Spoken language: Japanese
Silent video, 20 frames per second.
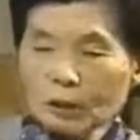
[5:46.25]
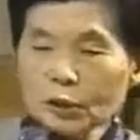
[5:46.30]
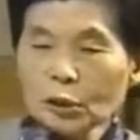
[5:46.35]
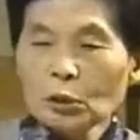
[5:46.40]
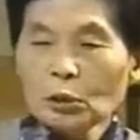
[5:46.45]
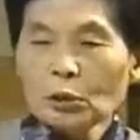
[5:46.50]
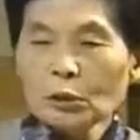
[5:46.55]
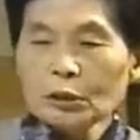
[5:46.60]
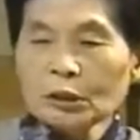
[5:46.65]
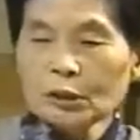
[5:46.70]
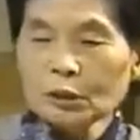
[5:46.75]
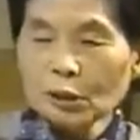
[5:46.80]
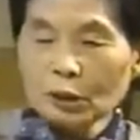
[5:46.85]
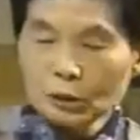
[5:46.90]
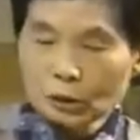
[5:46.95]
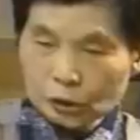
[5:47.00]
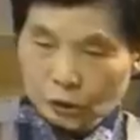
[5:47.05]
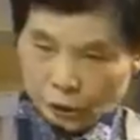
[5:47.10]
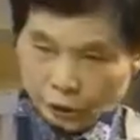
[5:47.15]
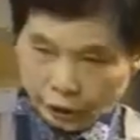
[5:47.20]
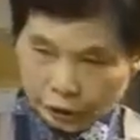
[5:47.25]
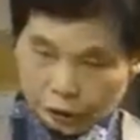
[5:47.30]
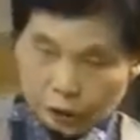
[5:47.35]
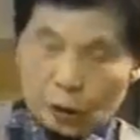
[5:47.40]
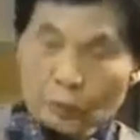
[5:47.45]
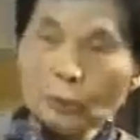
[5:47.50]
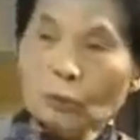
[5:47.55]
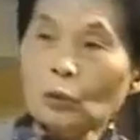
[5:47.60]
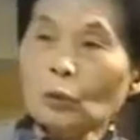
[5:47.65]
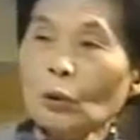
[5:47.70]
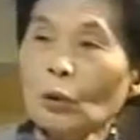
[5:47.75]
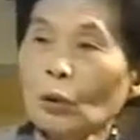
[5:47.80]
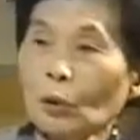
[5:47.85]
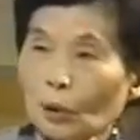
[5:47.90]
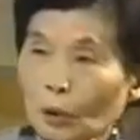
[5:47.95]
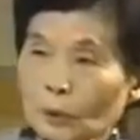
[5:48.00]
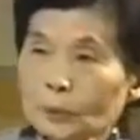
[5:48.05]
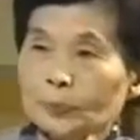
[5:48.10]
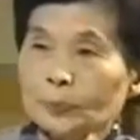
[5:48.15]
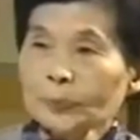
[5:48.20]
正直のずっと向
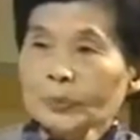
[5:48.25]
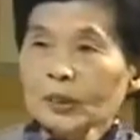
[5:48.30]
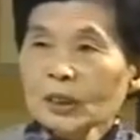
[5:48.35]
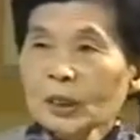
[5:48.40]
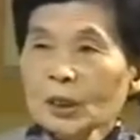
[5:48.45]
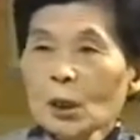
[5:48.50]
こう